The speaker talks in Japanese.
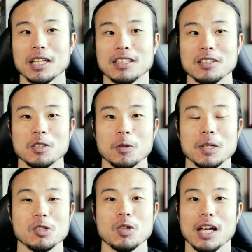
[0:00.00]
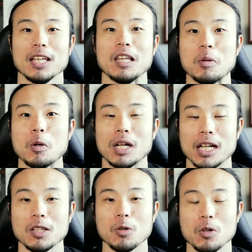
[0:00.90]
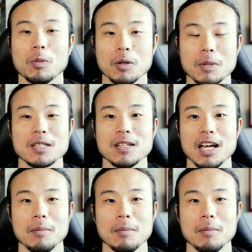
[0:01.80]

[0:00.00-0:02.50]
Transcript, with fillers: 画っていうのはちょっと上げてみようかなと思います。